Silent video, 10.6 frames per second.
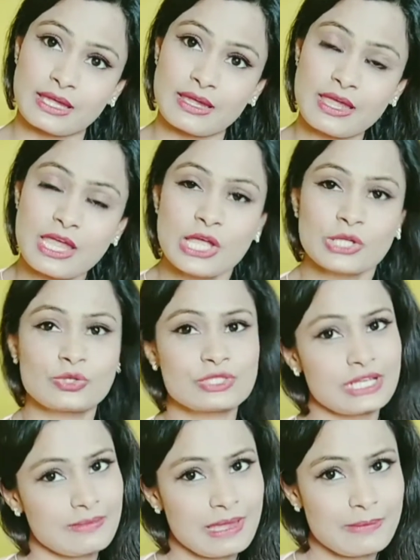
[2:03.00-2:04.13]
हैं तो
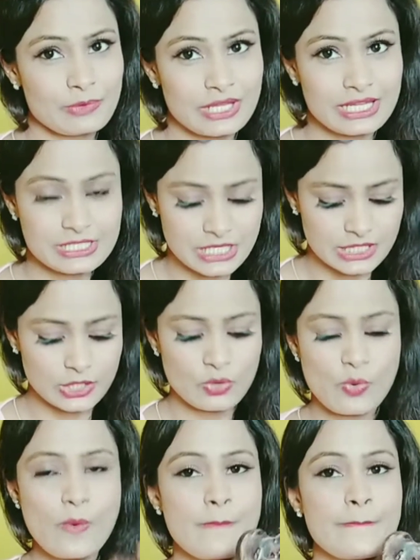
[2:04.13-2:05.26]
चलिए मैं आपको लेकर चलती
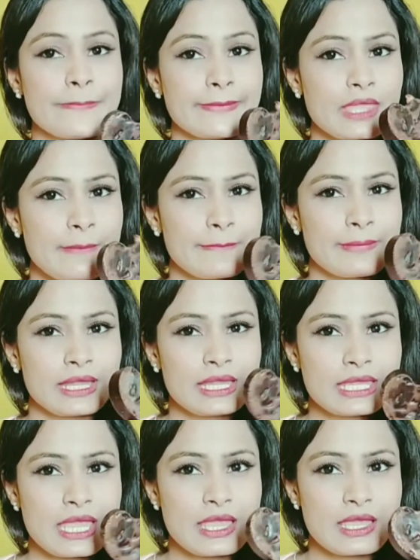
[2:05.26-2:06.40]
हूँ
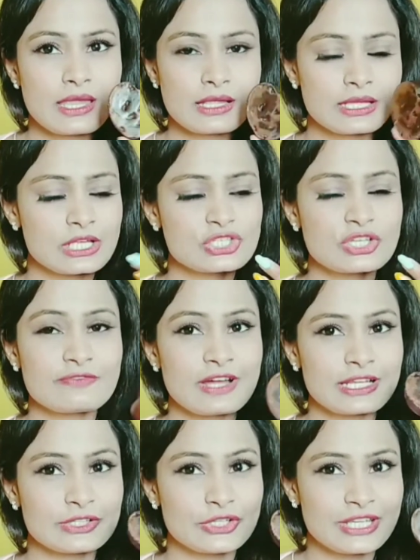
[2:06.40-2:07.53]
अपनी ये किचन
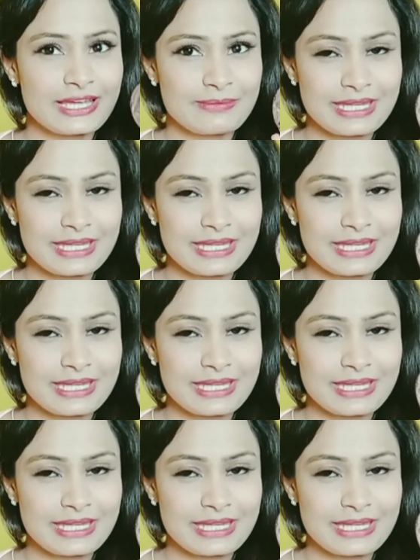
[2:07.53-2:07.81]
वाली दुनिया